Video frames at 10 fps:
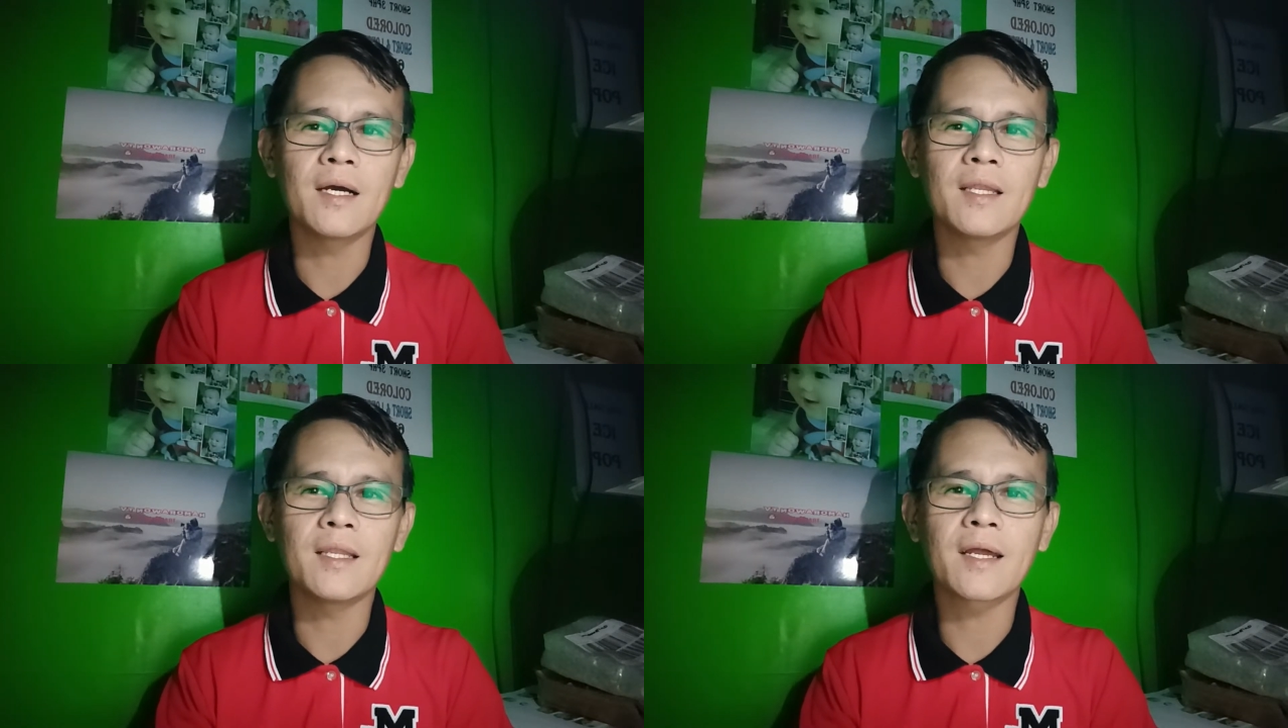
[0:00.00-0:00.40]

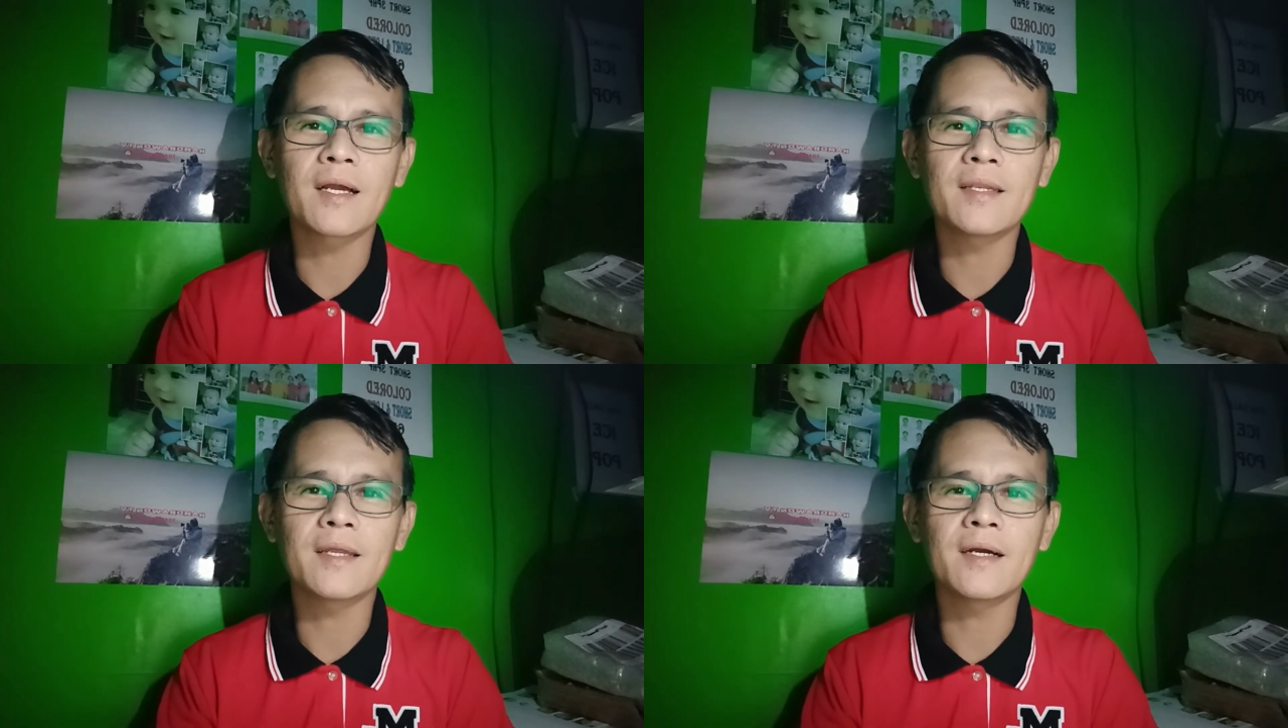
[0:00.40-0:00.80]

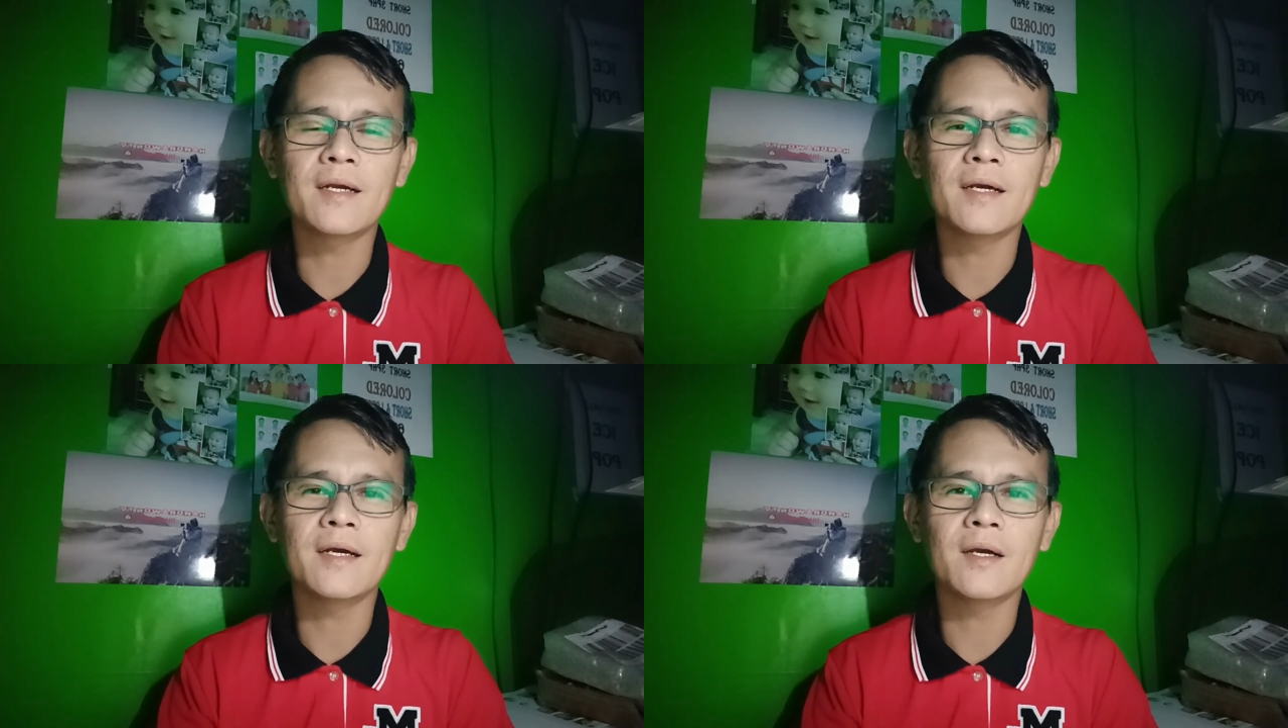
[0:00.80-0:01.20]
larangan ng
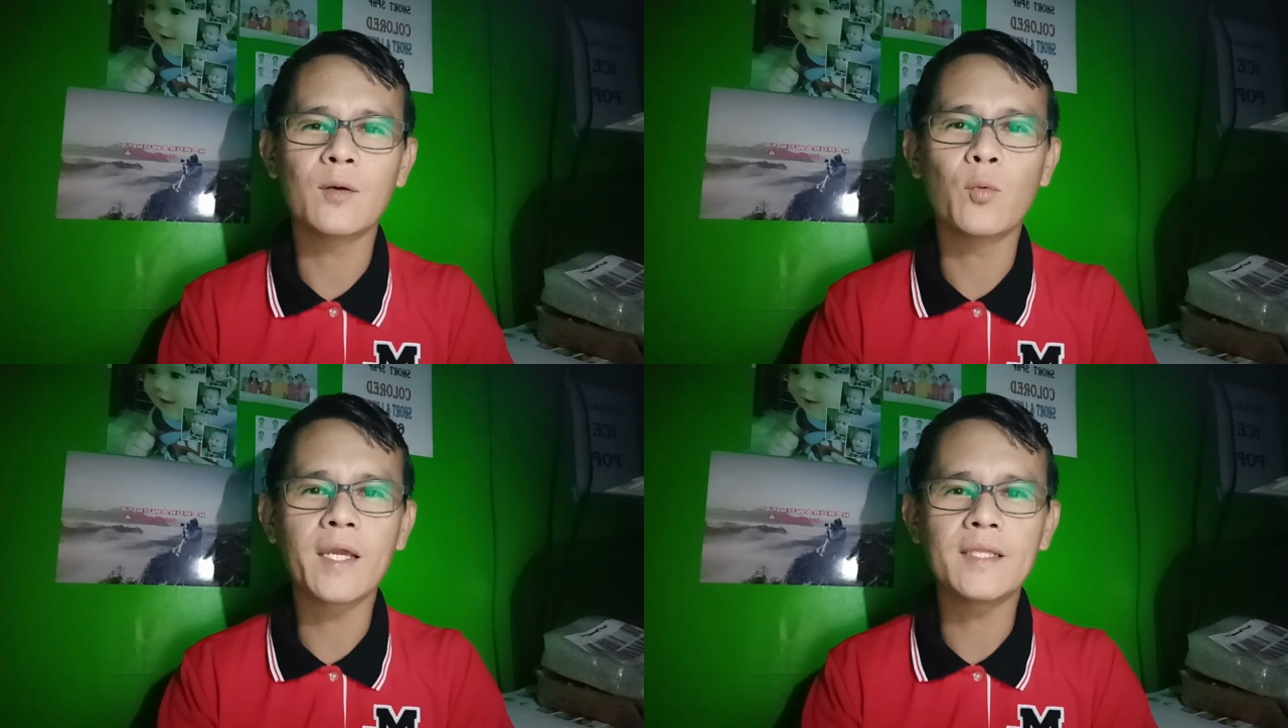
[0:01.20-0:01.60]

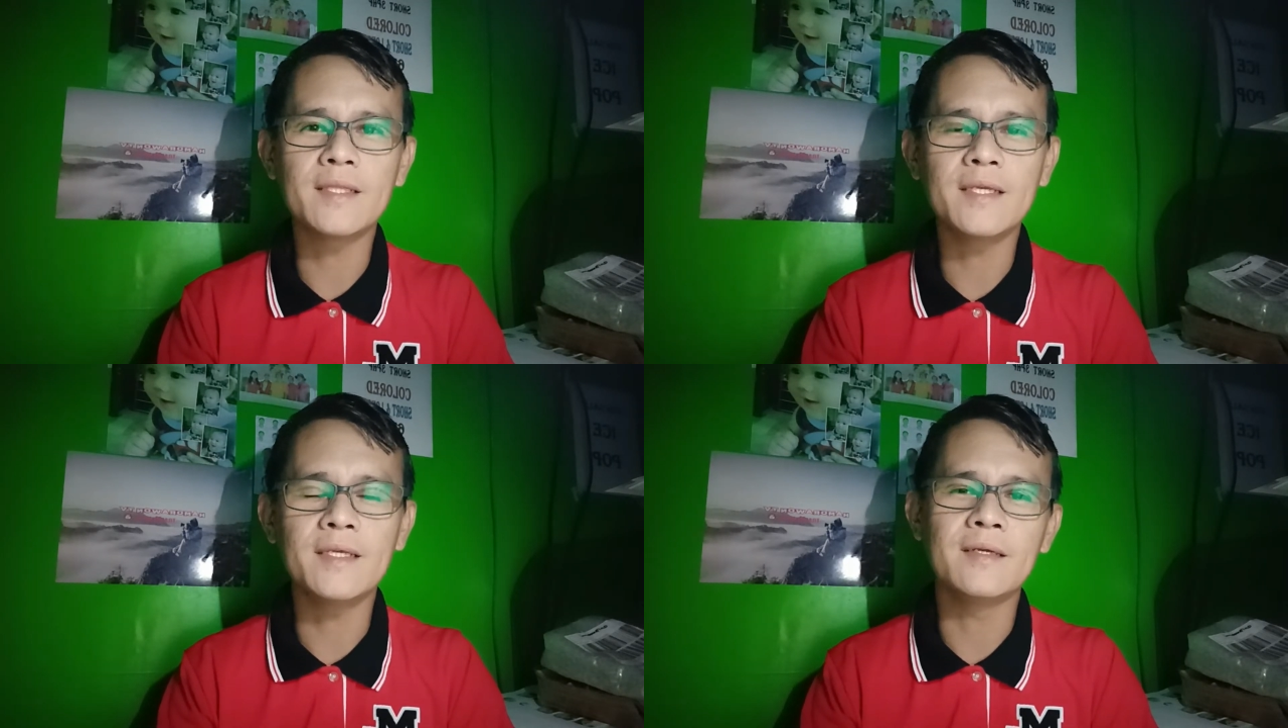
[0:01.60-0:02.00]
uh,
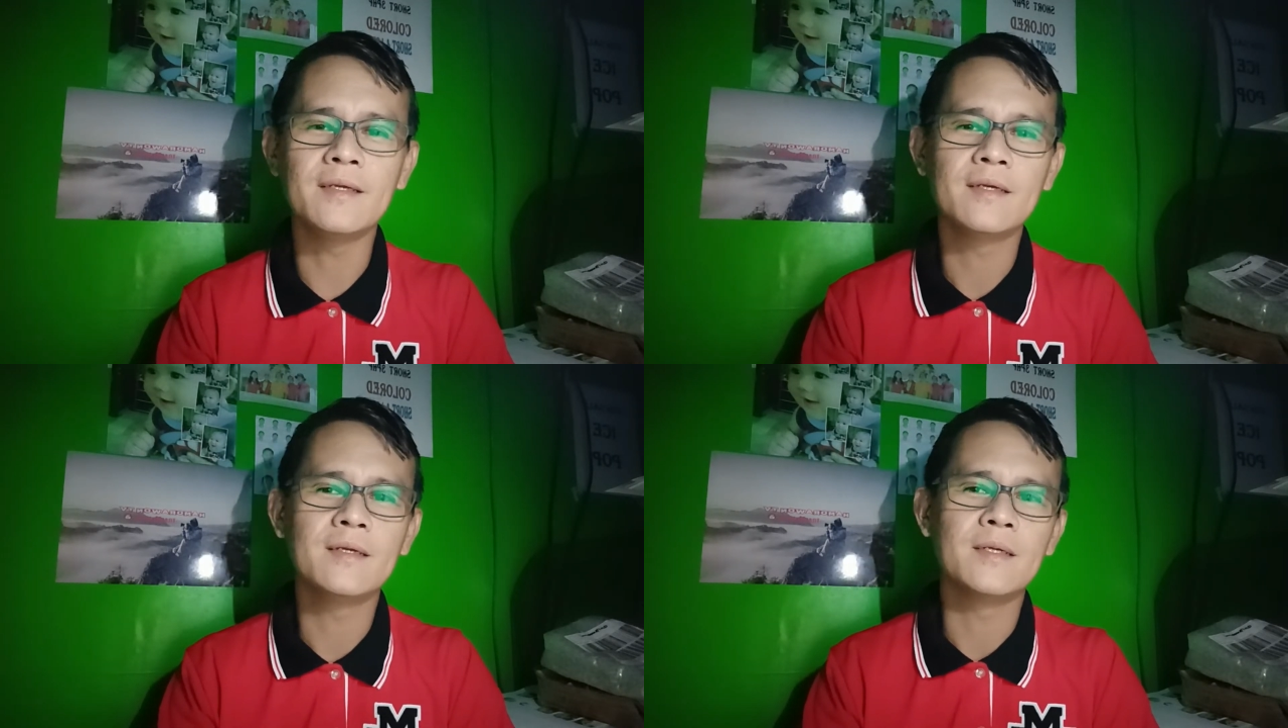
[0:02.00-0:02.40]
YT
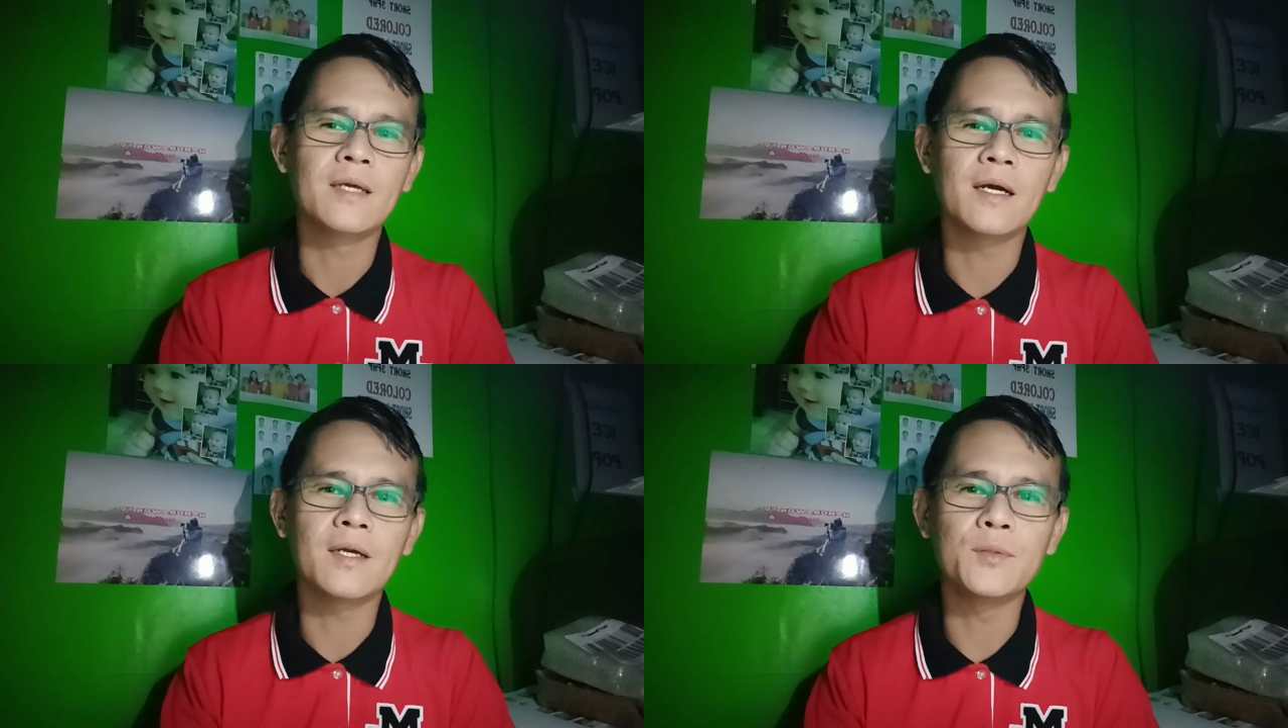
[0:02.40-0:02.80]

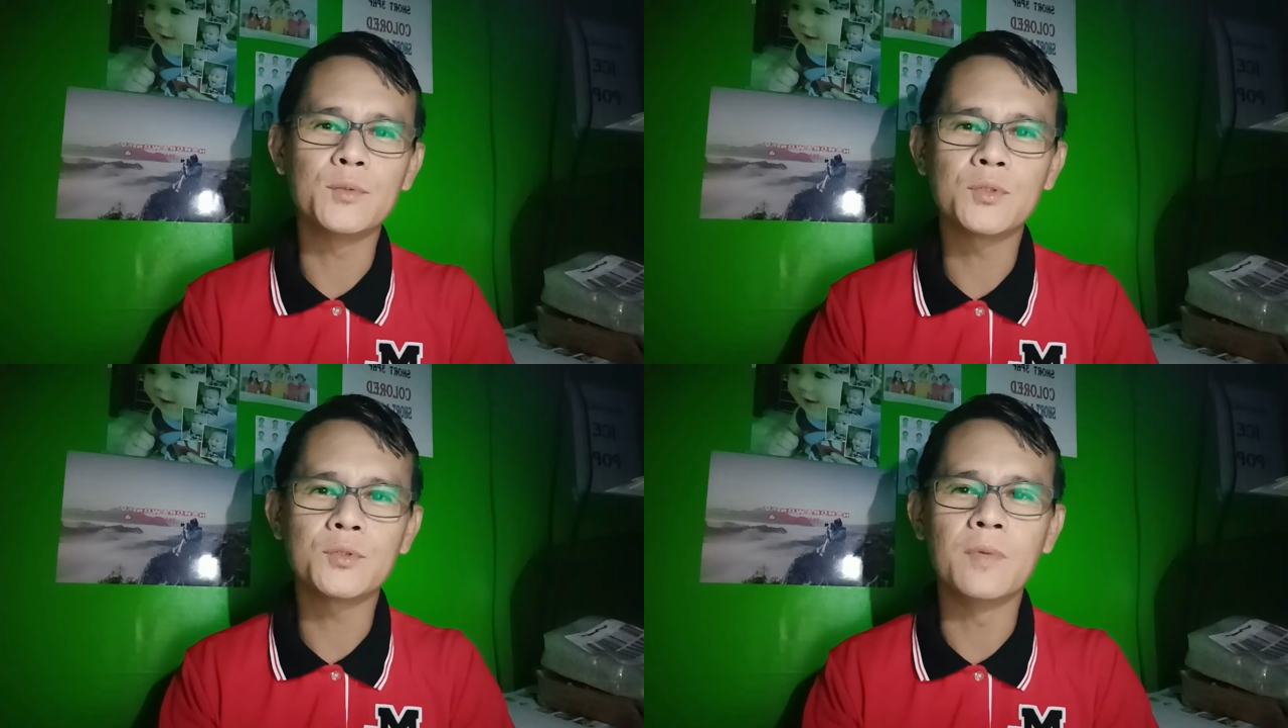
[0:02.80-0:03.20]
uh,
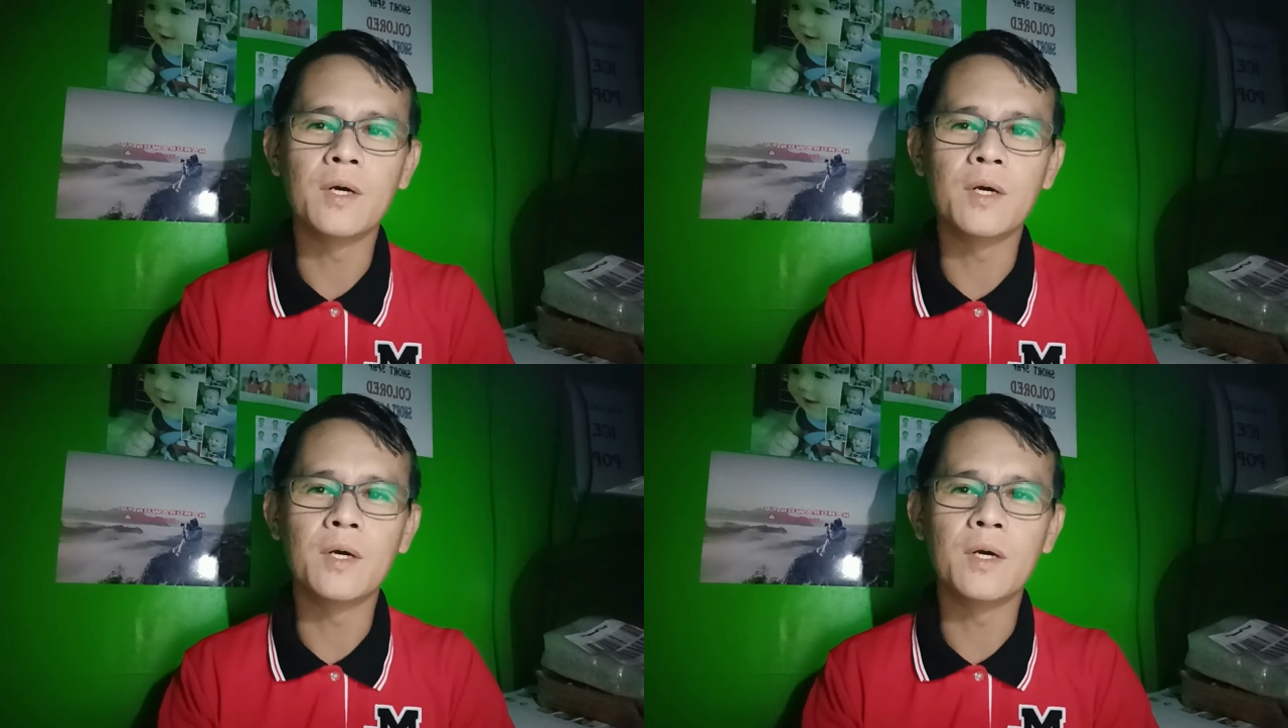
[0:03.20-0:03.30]
YouTube.